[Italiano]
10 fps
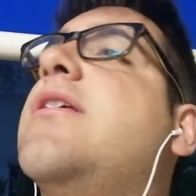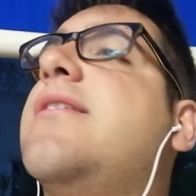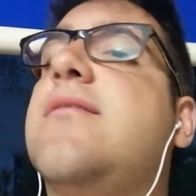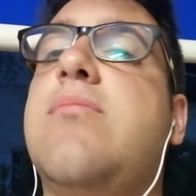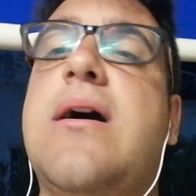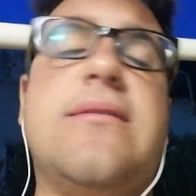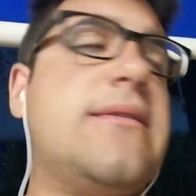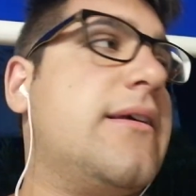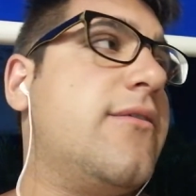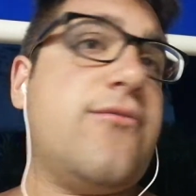
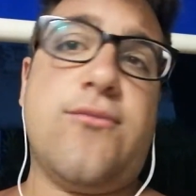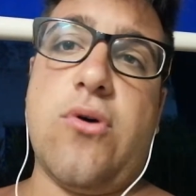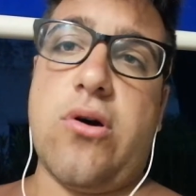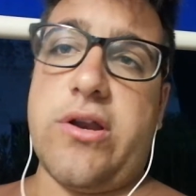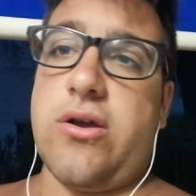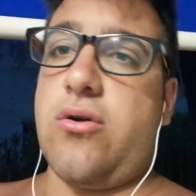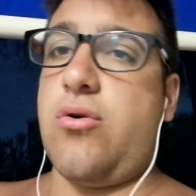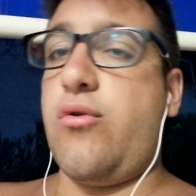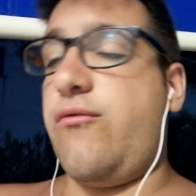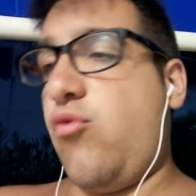sbattere fuori
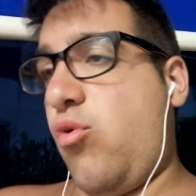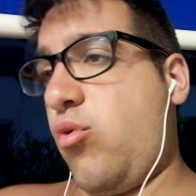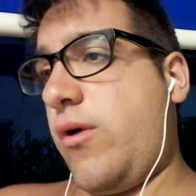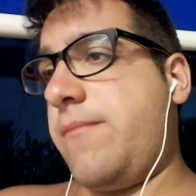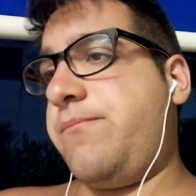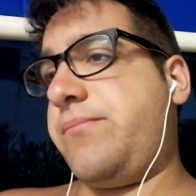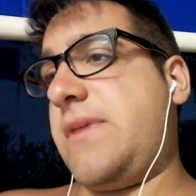ovunque